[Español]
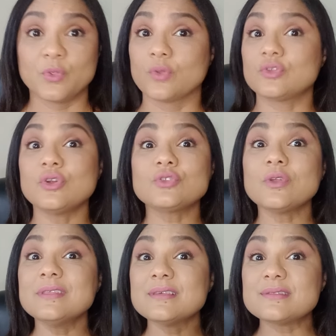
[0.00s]
No nosotros
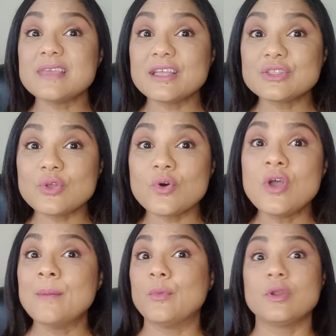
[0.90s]
estoy diciendo
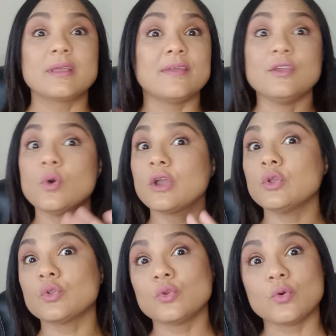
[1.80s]
porque digo que
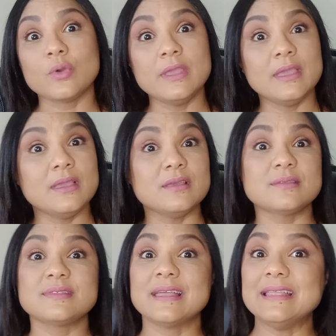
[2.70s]
yo no lo
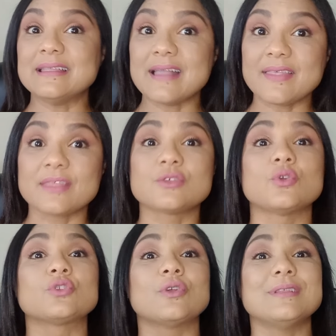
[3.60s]
hice ni nada, se lo
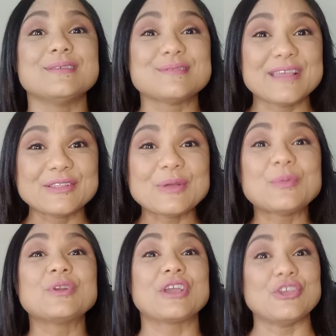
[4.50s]
estoy diciendo
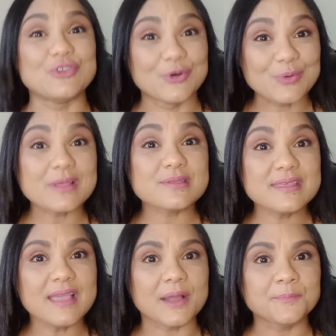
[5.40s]
porque yo lo
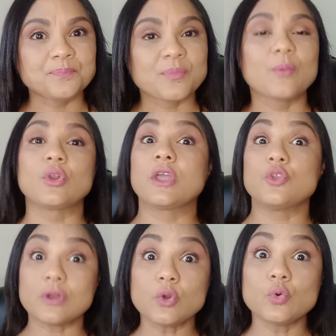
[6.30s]
hacía, porque
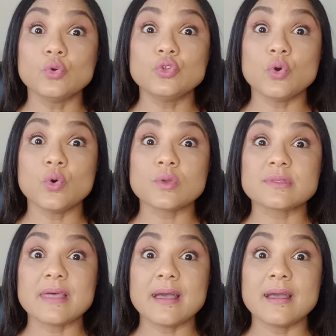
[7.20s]
yo era
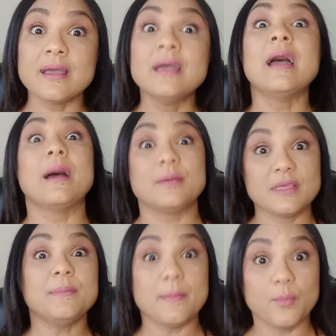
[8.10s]
orgullosa, a
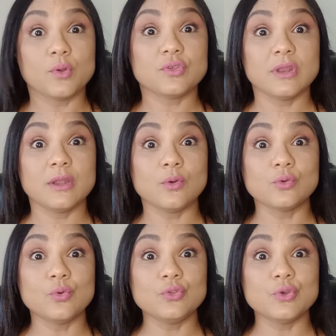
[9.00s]
veces mi esposo era
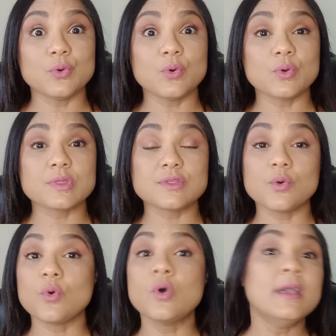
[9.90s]

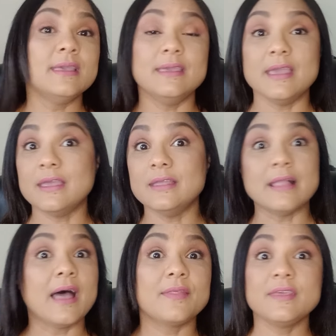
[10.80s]
orgulloso y
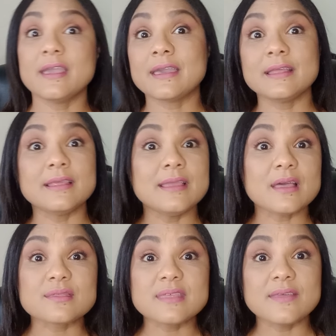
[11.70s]
nadie
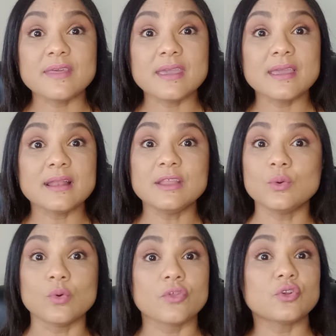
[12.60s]
quería ceder,
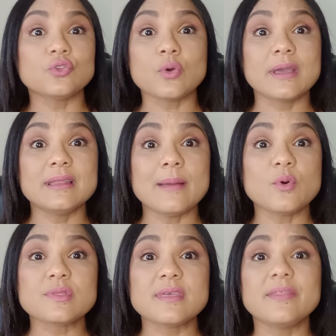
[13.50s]
ninguno de los dos
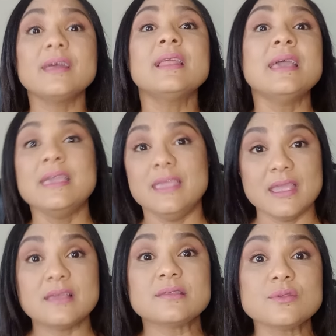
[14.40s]
queríamos ceder
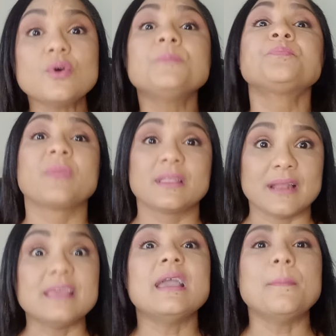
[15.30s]
y eso
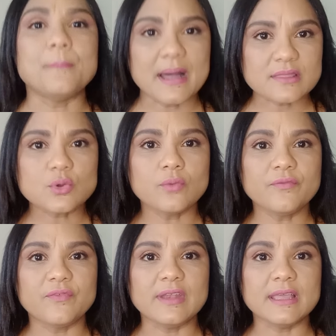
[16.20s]
traía más
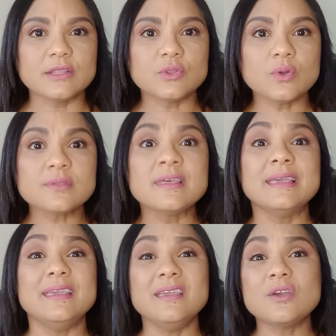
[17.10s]
conflictos
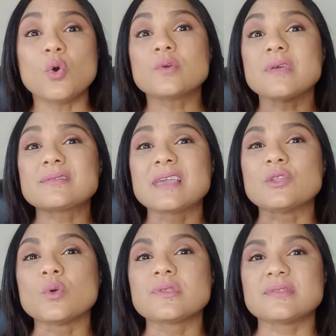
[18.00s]
y cosas que
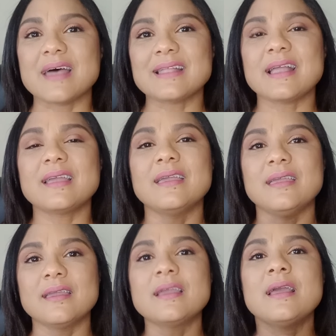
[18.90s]
no sanan
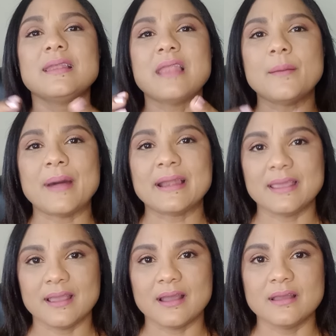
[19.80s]
en la
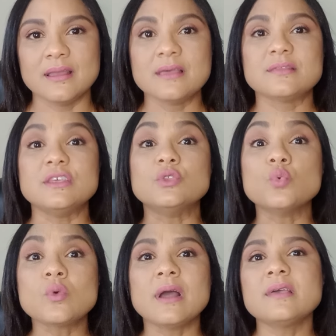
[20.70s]
pareja. Si
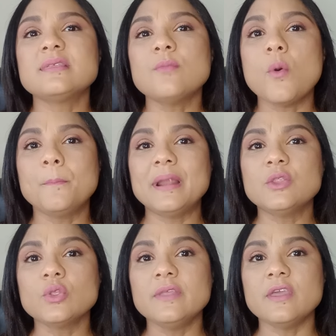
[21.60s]
nunca decimos un
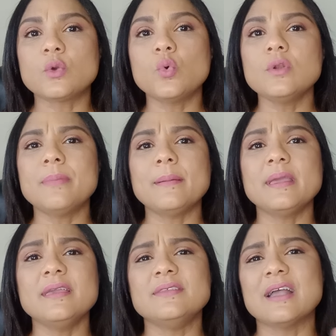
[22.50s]
perdón y
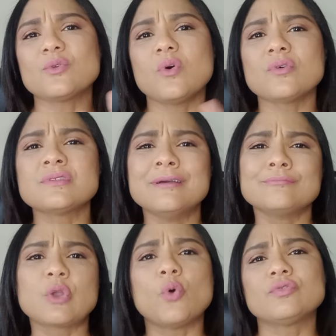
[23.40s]
discúlpame y ya no
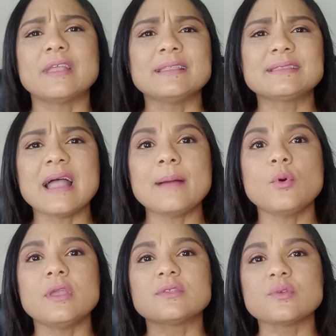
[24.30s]

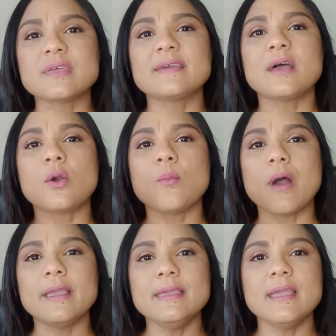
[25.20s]
contentamos y eso se queda
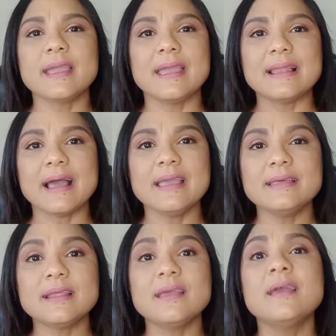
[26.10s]
como ahí en el
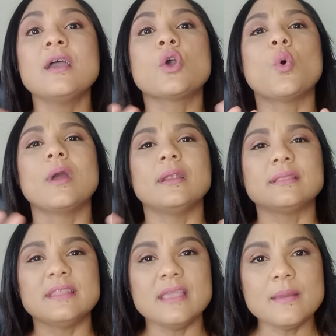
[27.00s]
aire, con el
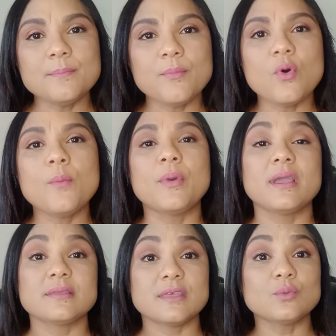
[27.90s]
tiempo
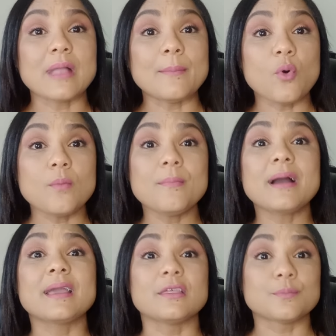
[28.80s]
puede ser una
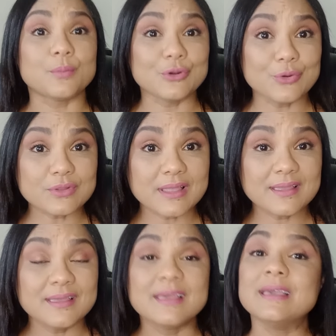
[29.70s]
bomba que explote
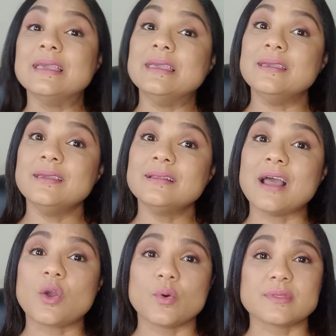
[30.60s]
y
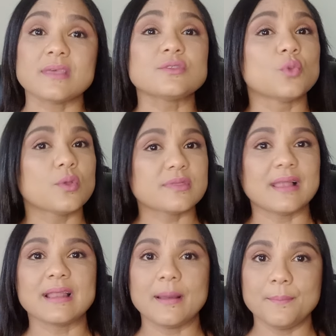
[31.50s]
las cosas no
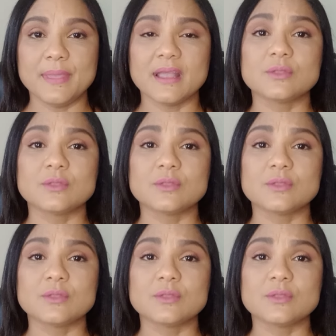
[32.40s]
salgan bien.